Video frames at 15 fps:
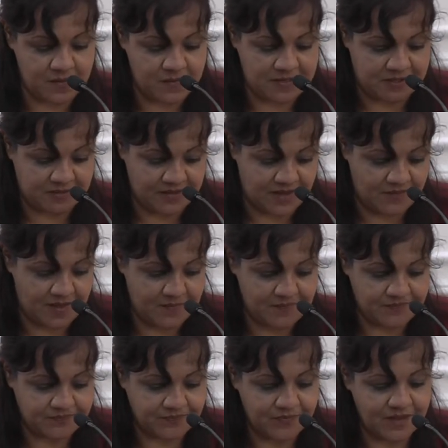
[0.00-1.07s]
Miroslava.
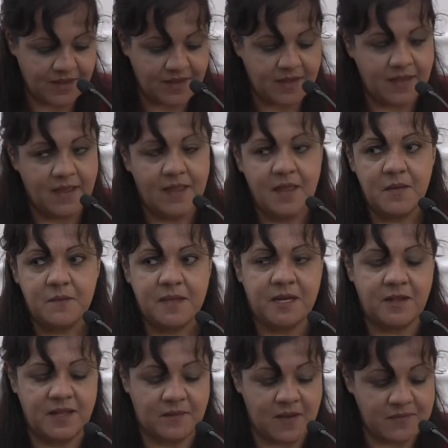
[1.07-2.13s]

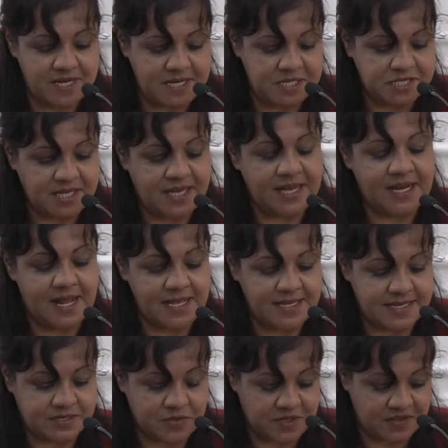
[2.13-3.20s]
Miroslava Bridge era
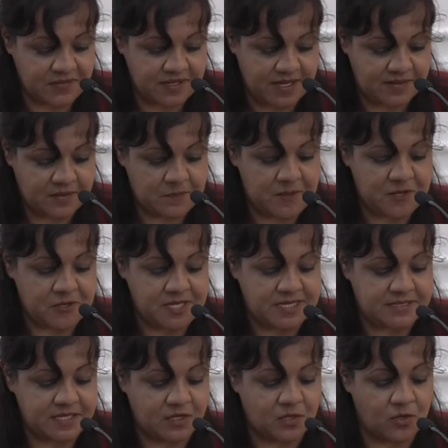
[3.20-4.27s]
y es un referente
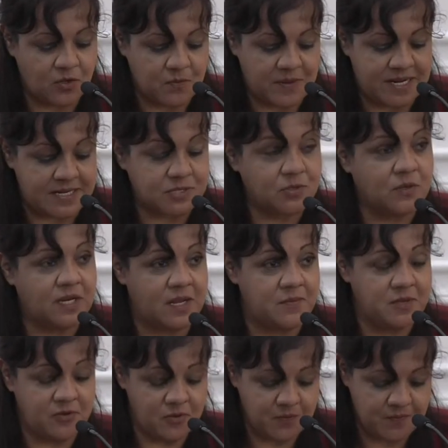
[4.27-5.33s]
periodístico para su
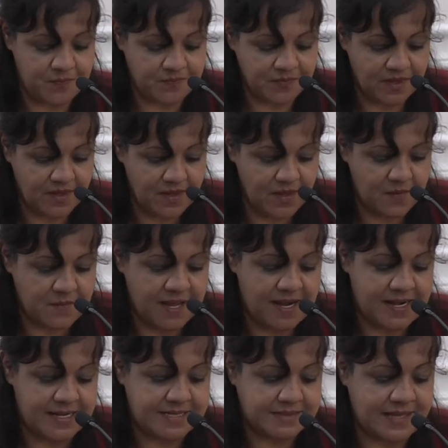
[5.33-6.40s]
gremio,
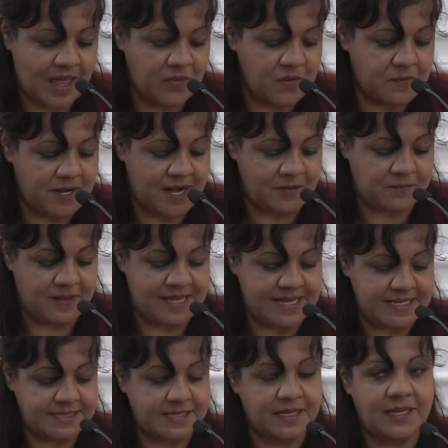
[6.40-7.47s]
para el Estado y para el
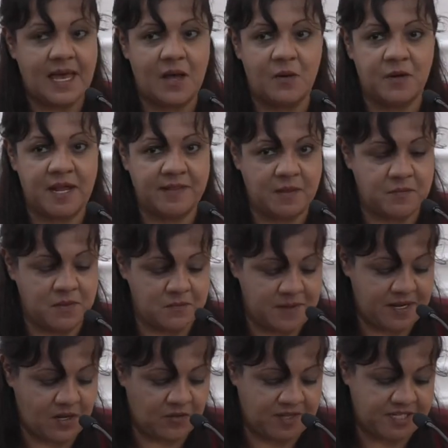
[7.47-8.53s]
país, y ahora también
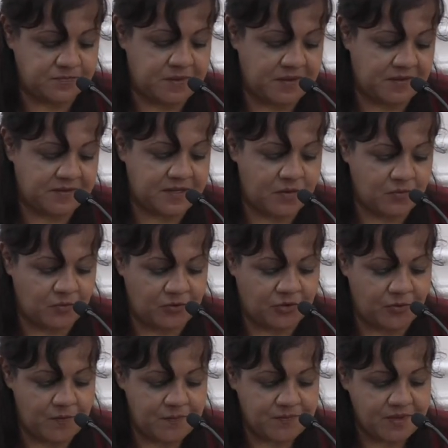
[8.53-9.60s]
para otras partes del
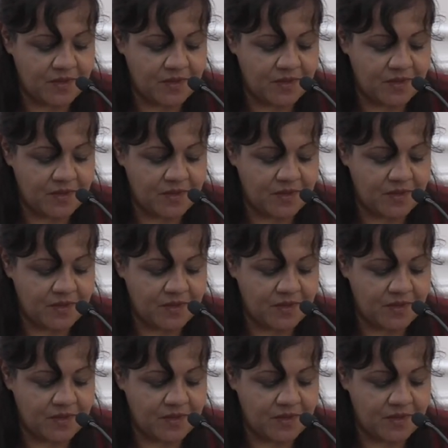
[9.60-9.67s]
mundo.